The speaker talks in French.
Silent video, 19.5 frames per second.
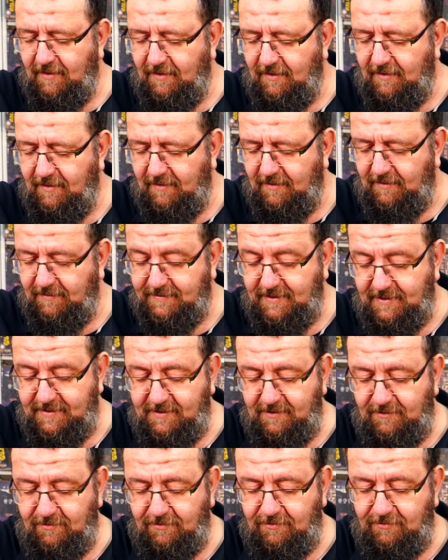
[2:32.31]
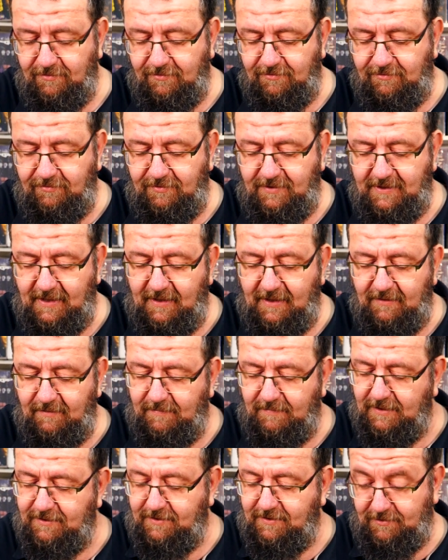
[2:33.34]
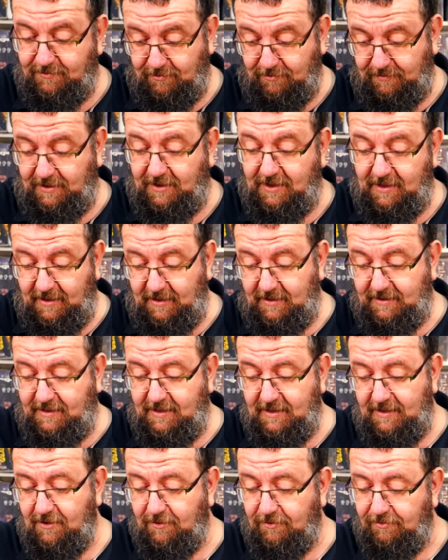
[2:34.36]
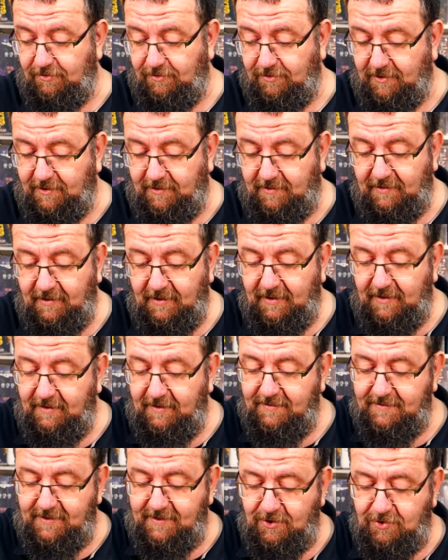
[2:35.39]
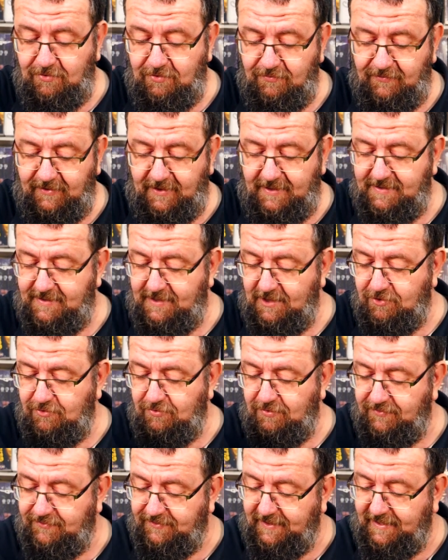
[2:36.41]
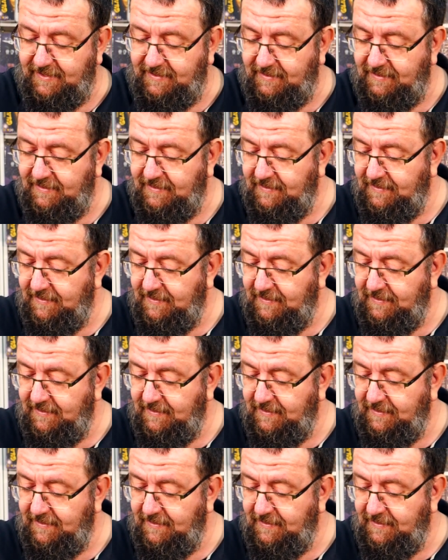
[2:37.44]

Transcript: euh, ça c'est le ça, euh, bah, c'est celui qui est, qui est, dans le dedans, ça je suis fan, ça je suis fan,